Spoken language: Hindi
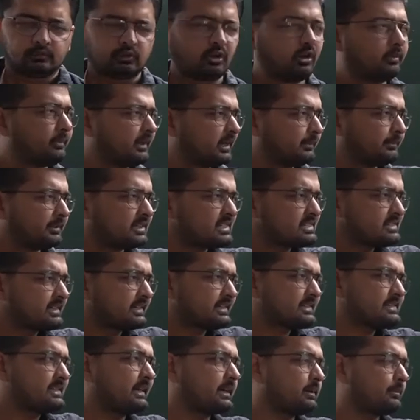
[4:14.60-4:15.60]
तो हमारे पास
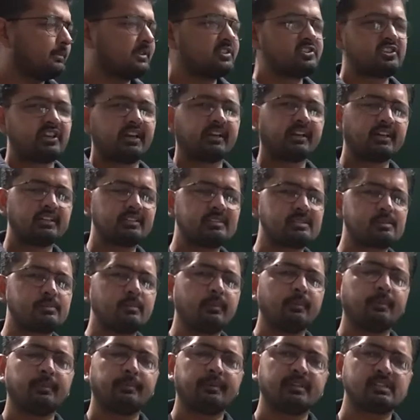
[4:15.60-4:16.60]
एक सेटअप बन जाएगा
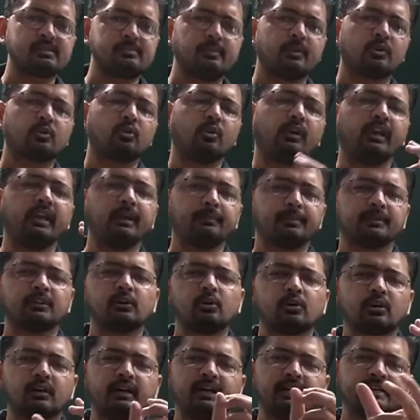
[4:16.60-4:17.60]
जिसमें मेरे पास मेरे को ए
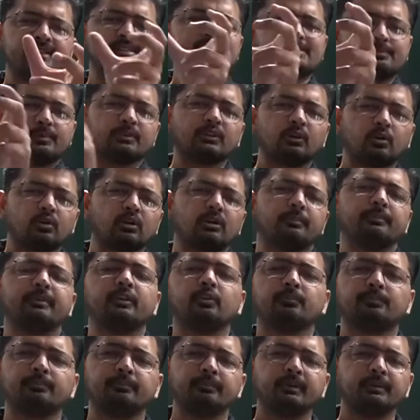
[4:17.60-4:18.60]
पता होगा एक्स पता होगा
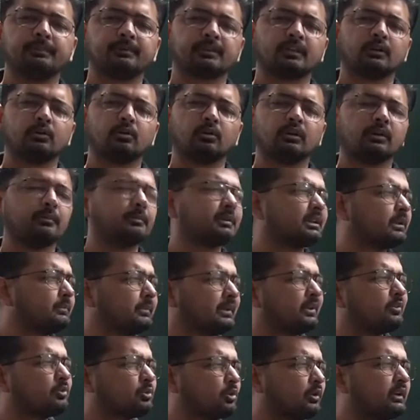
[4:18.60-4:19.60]
बी बी पता होगा मतलब
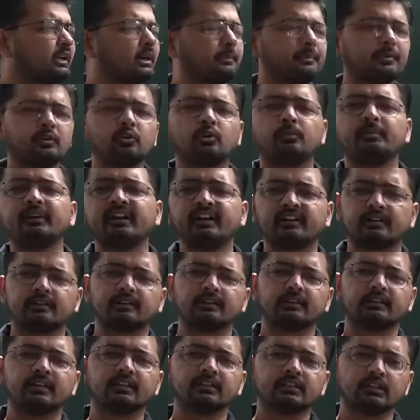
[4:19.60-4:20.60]
मैंने उनको यहाँ पे नॉमिनेट
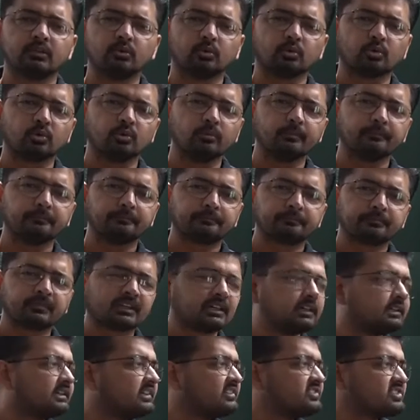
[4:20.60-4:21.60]
कर दिया तीनों को
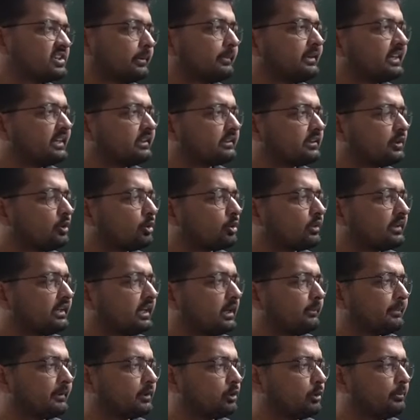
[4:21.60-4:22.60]
जब मैंने इन तीनों को
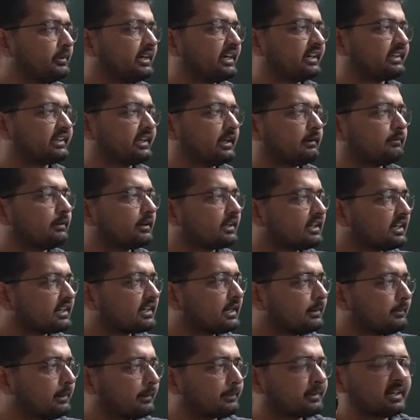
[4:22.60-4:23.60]
यहाँ पे नॉमिनेट किया वो अगला
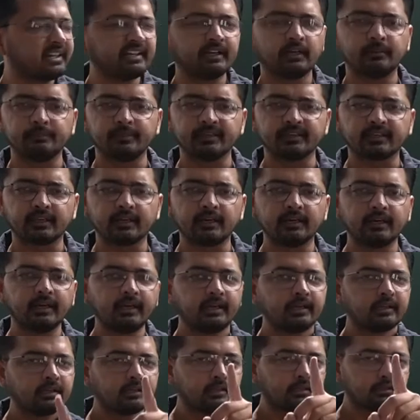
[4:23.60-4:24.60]
काम आपका यहाँ पे क्या
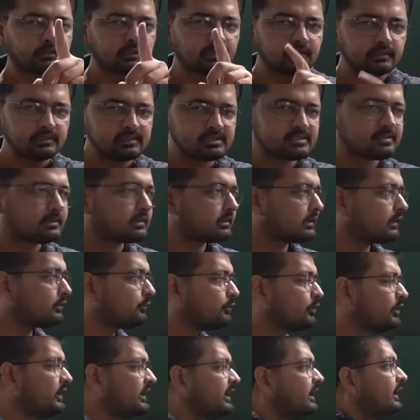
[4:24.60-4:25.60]
है नाउ लिसन
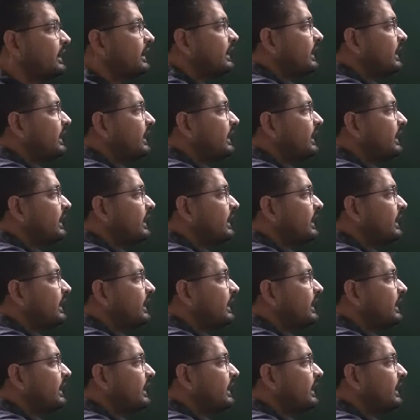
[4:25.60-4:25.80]
केयरफुली